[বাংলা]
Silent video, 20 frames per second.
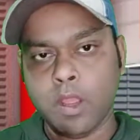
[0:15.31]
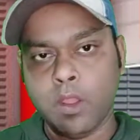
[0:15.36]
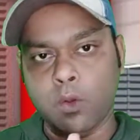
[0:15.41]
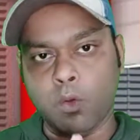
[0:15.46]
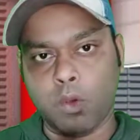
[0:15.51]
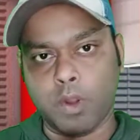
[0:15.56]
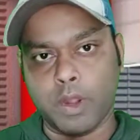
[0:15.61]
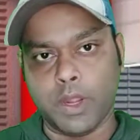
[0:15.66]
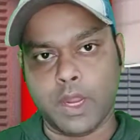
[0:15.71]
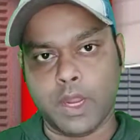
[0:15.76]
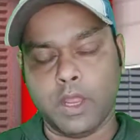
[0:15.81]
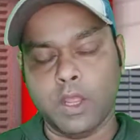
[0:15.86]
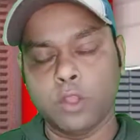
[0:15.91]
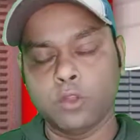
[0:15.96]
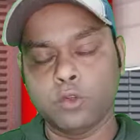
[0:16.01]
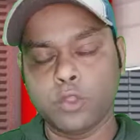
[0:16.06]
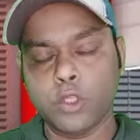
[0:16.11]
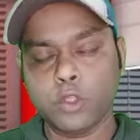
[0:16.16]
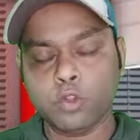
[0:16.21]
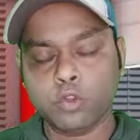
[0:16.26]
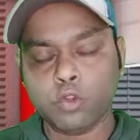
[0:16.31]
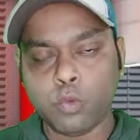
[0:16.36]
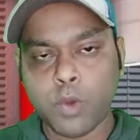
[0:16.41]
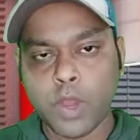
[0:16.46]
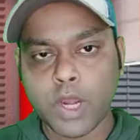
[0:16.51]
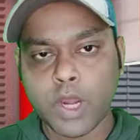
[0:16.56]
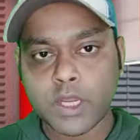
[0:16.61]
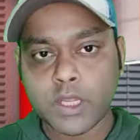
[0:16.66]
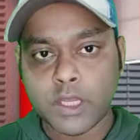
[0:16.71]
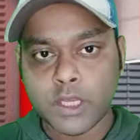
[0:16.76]
করে না যদি
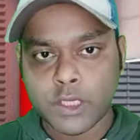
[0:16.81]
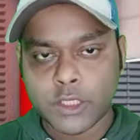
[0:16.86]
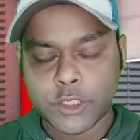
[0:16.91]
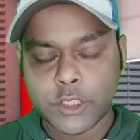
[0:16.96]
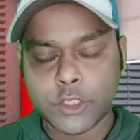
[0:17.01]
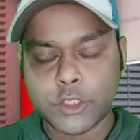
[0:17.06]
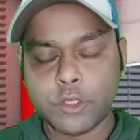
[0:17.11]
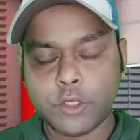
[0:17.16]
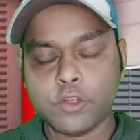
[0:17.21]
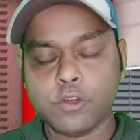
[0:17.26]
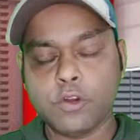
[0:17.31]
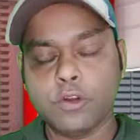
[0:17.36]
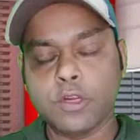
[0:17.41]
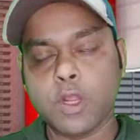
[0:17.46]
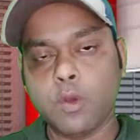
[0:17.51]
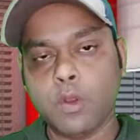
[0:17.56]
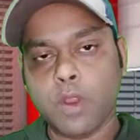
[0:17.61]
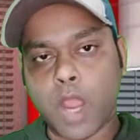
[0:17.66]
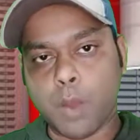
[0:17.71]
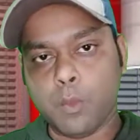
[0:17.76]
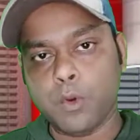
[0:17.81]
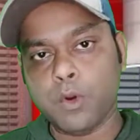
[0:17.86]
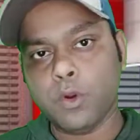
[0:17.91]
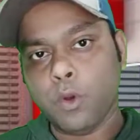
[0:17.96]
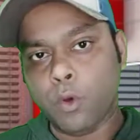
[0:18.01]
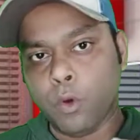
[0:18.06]
তোমার সিচুয়েশনটাও এমন